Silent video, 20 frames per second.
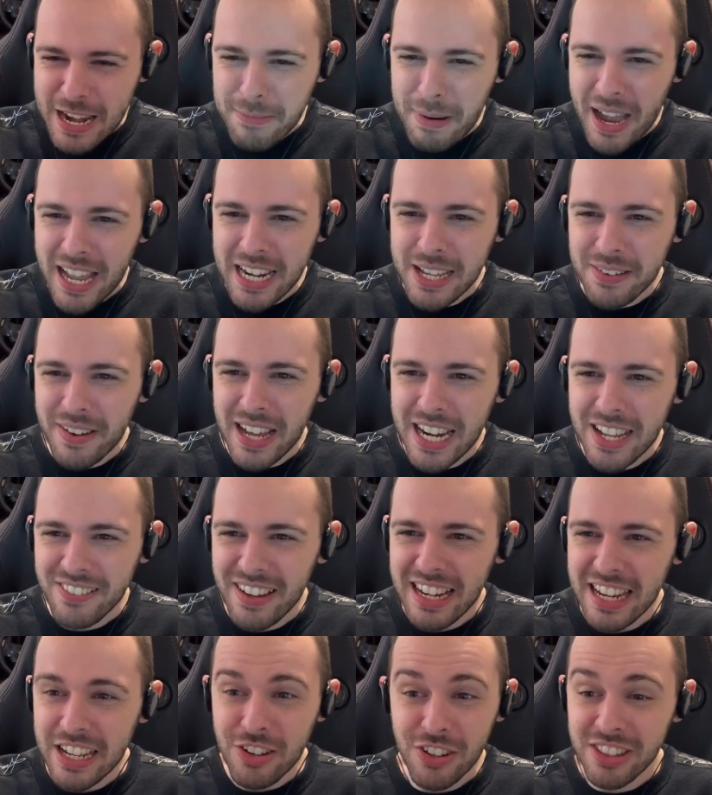vale, vale,
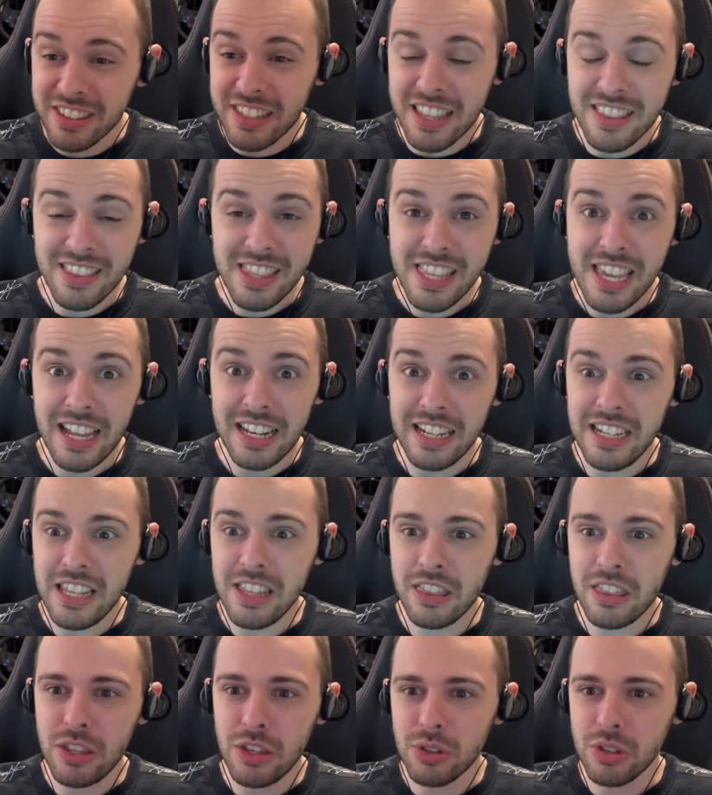vale, no entendía al
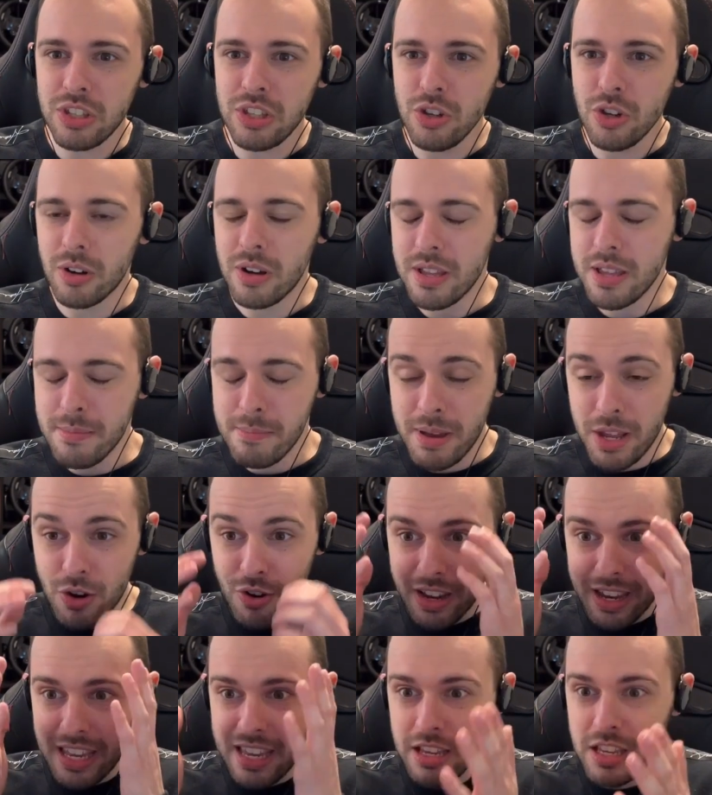inicio, tío.
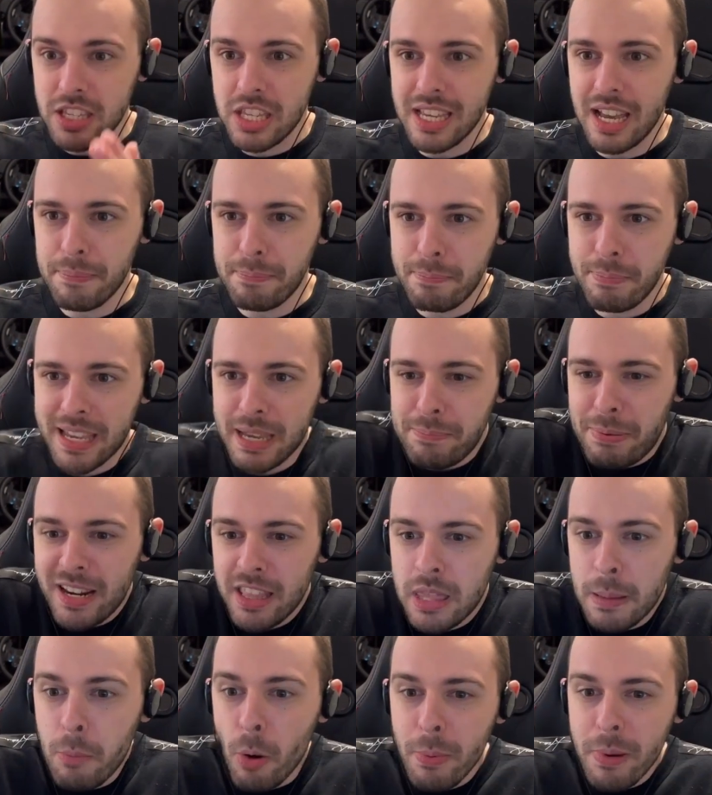Pero que, sea, que
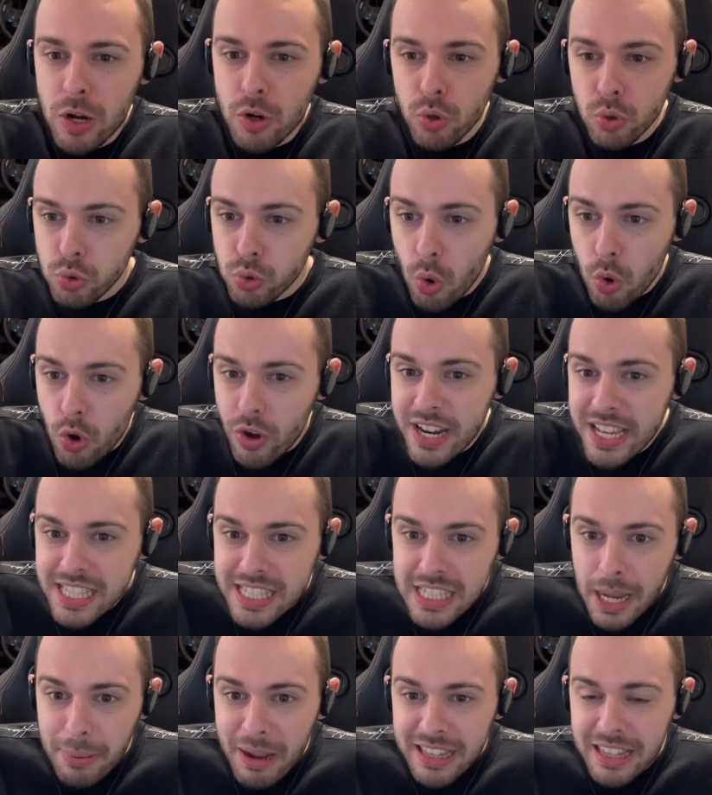parece Bobby Ruto con
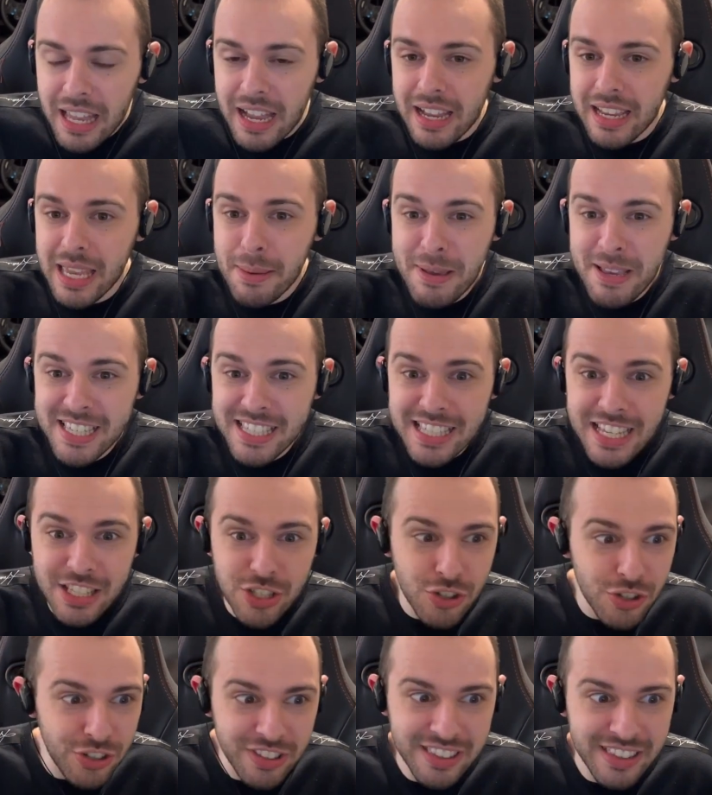esta bata. ¿Qué me
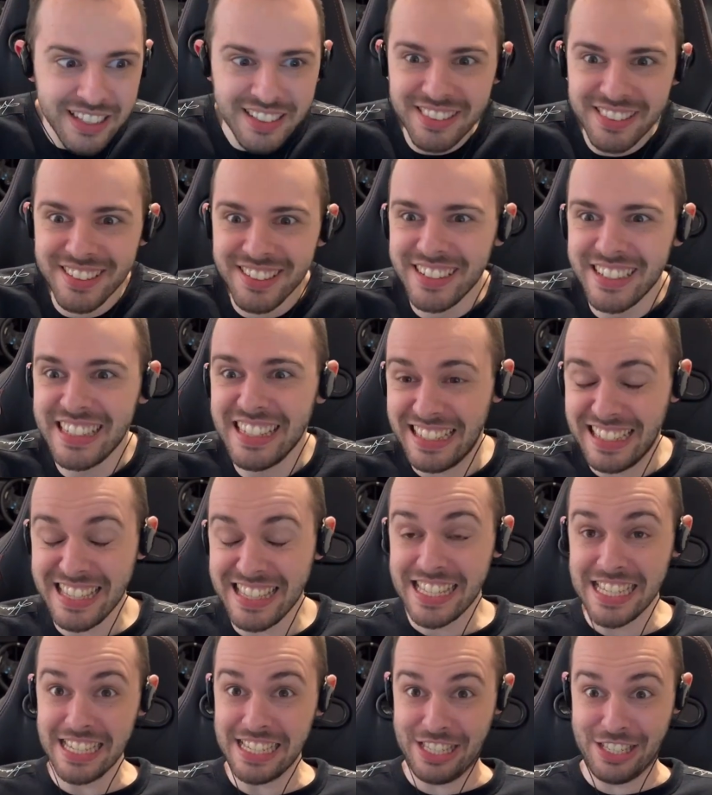estás contando? ¿Qué,
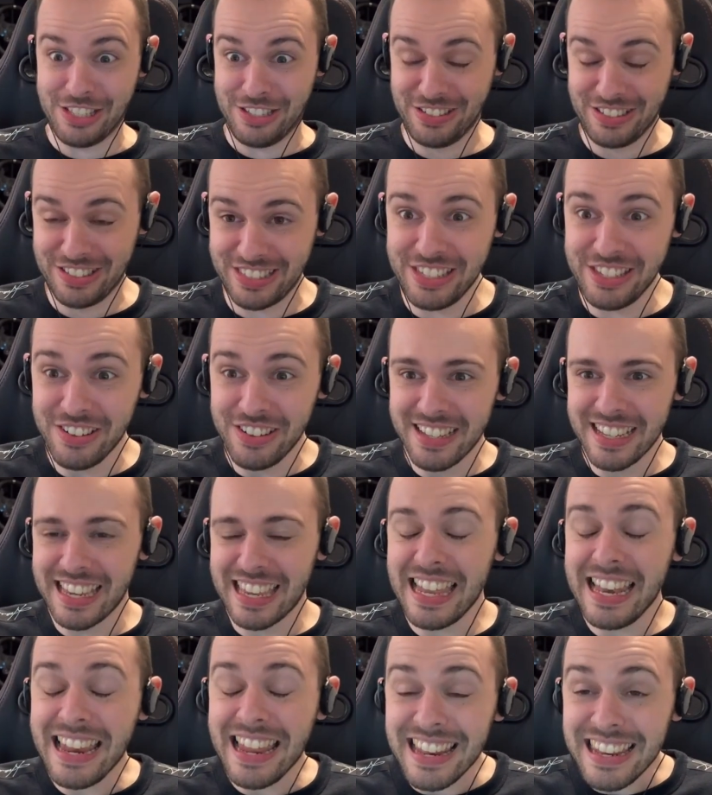es esto, tío?
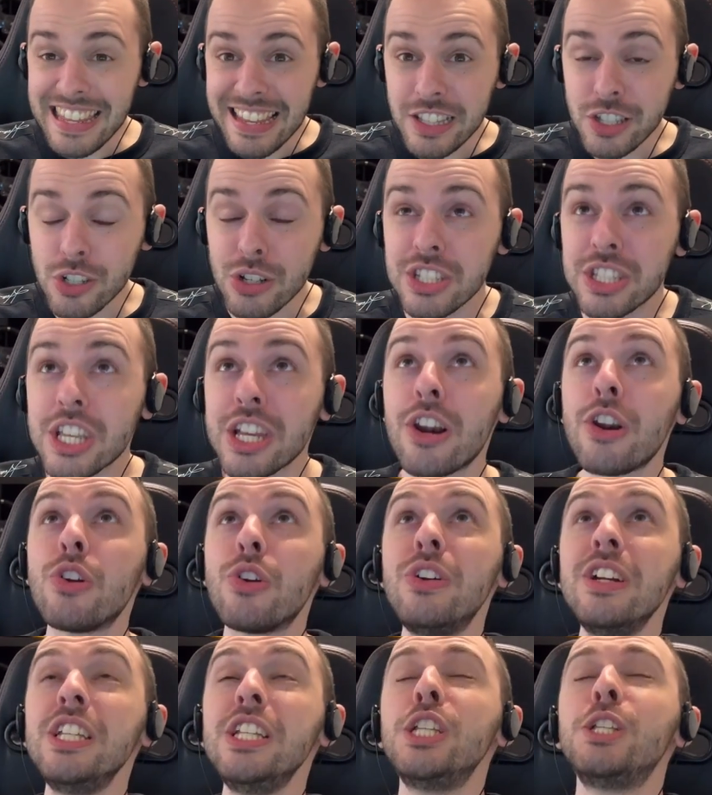¿Quién le han hecho a ser
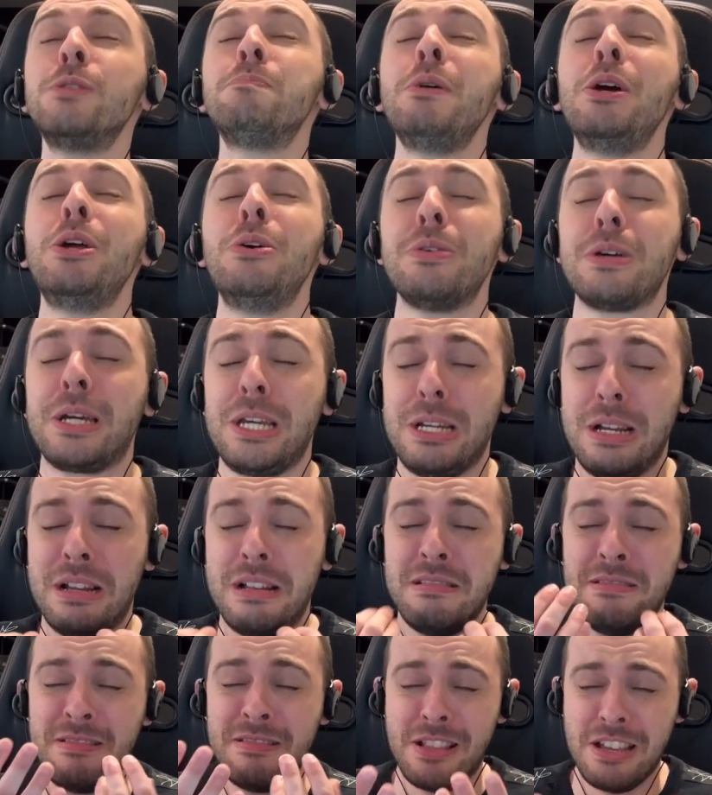Rollins? Pero ¿quién
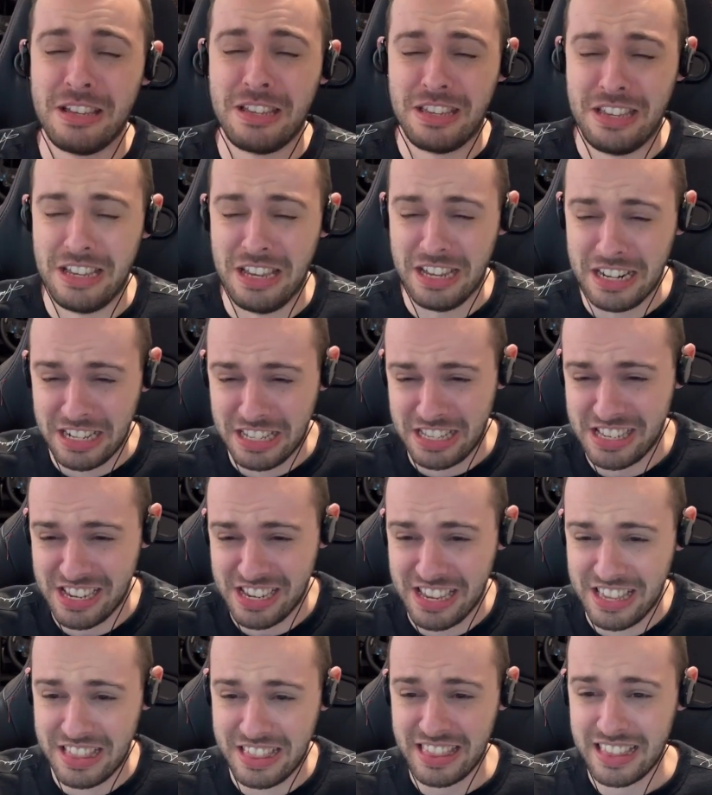te quiere
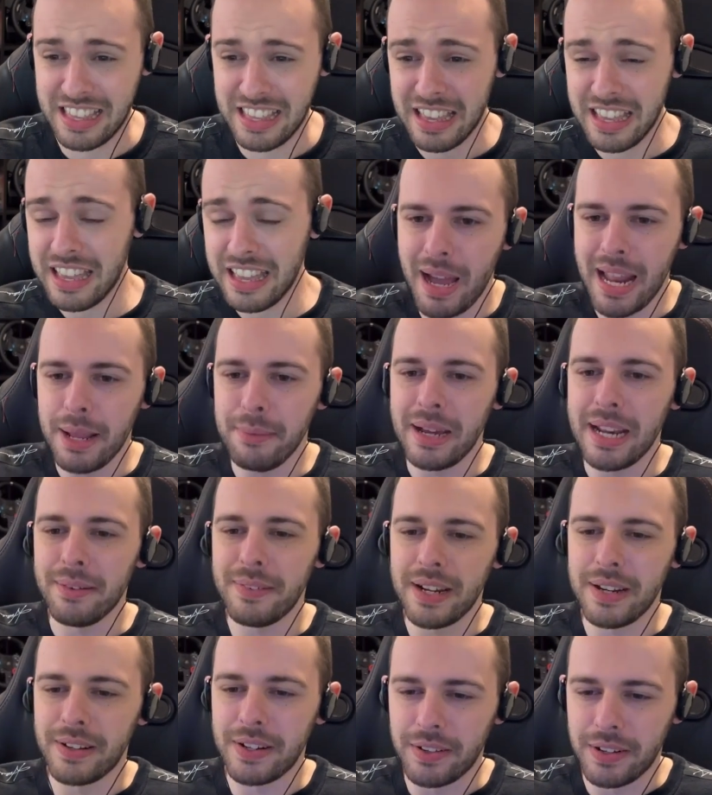ser? Vale, vale,
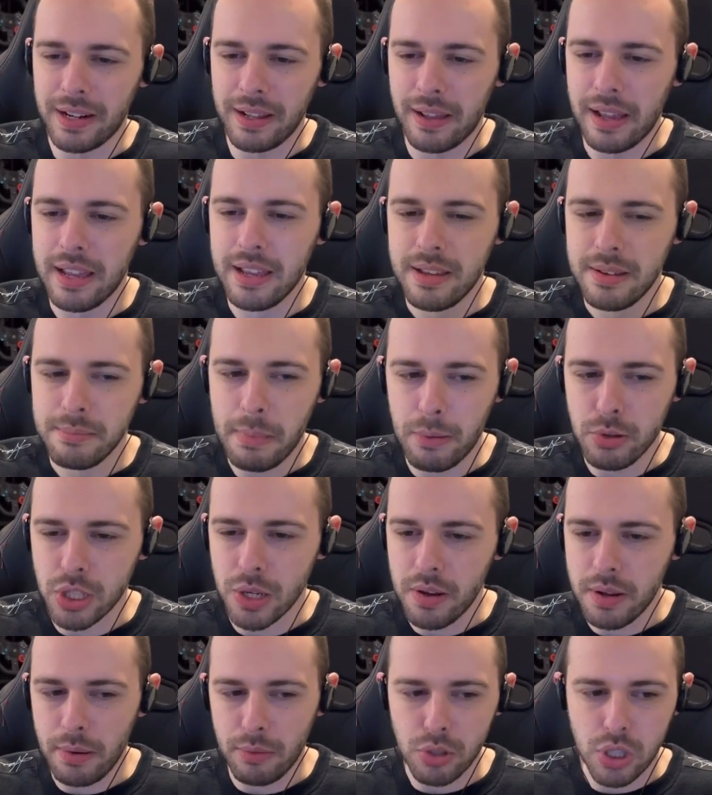vale, vale,
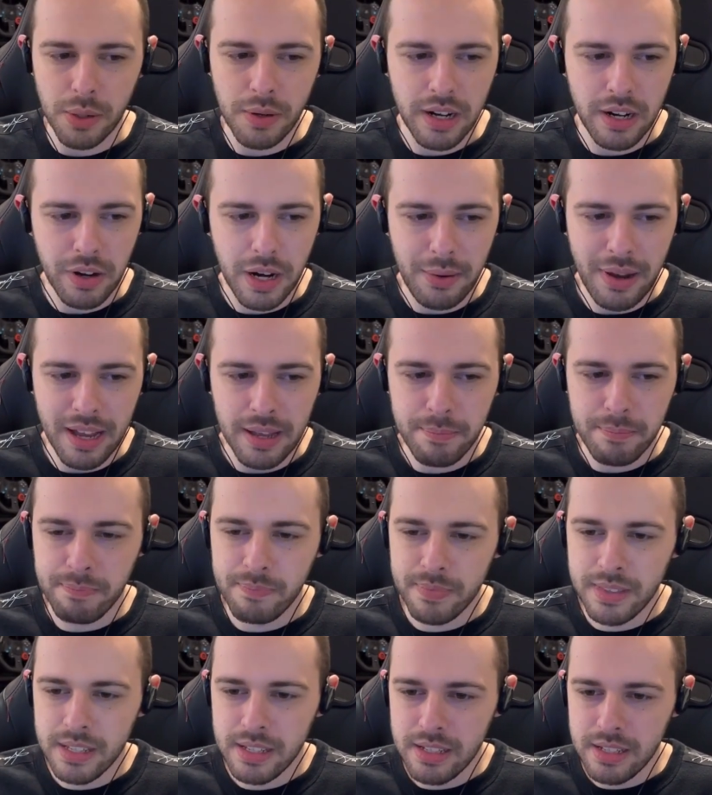Vamos a ver, vamos a ver, ahora va.